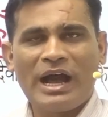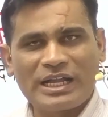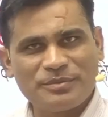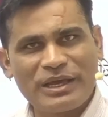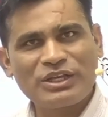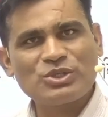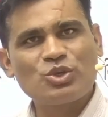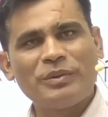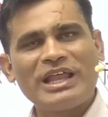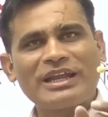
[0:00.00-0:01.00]
अजमेर के
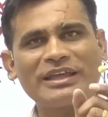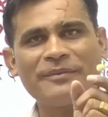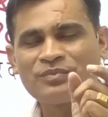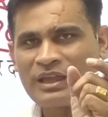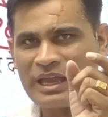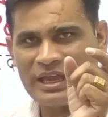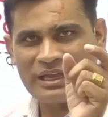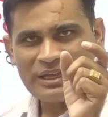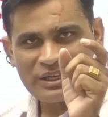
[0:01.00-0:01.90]
सूबेदार के ए,